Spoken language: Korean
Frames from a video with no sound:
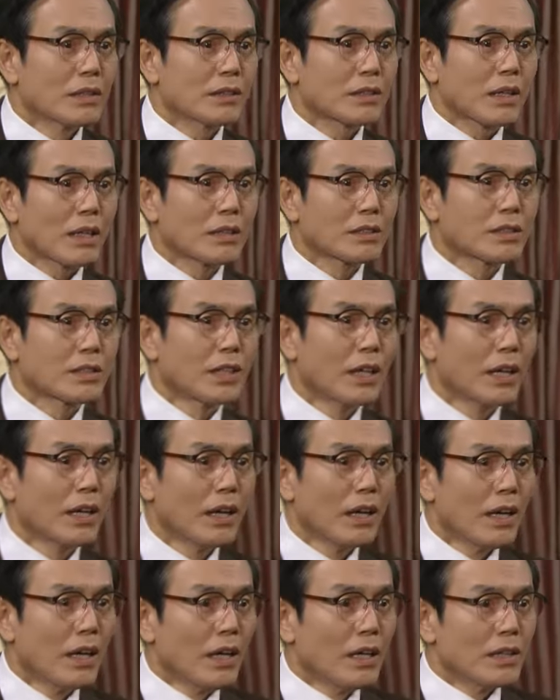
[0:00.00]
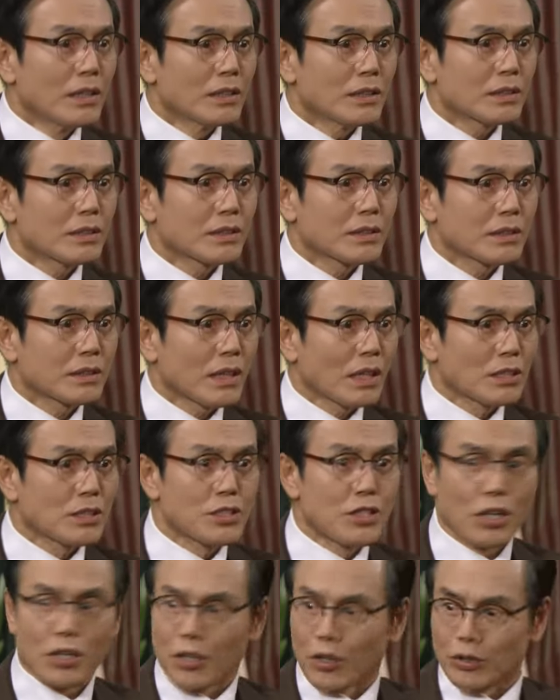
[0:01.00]
탁시,
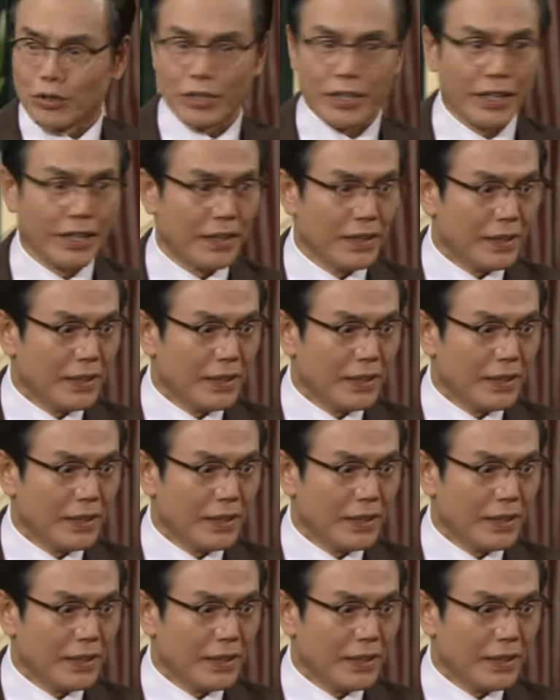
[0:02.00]
탁시 여기 어떻게?